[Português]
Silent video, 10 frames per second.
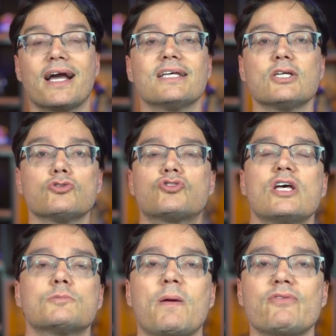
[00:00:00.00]
Casão,
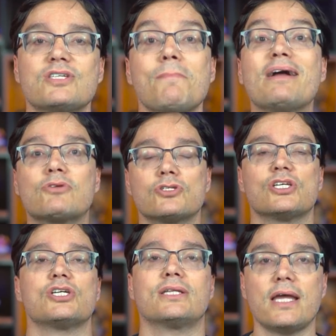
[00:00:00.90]
sucesso pra você, mais do que
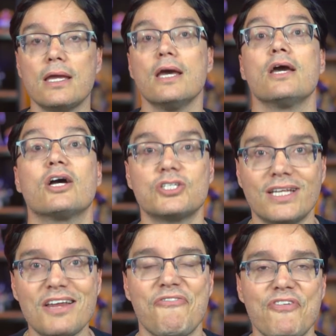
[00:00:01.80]
você já tem. Que acho
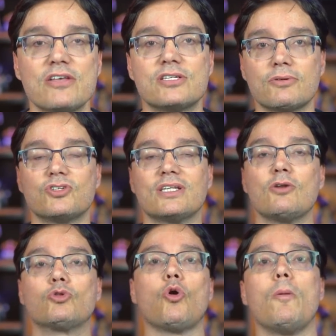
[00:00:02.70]
até difícil, porque né? você já
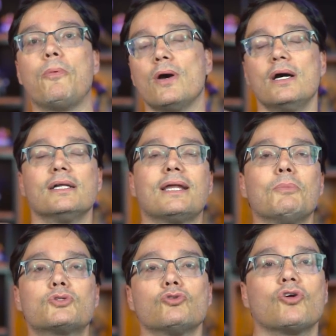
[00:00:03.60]
tá no topo.
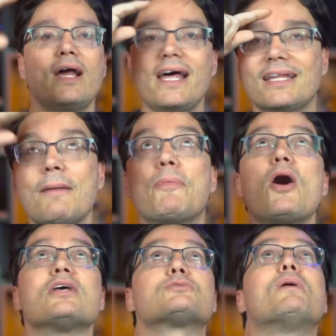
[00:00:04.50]
Tamo junto, galera. Até a
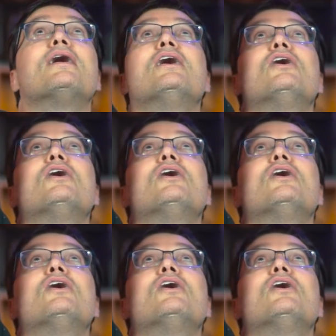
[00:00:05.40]
próxima.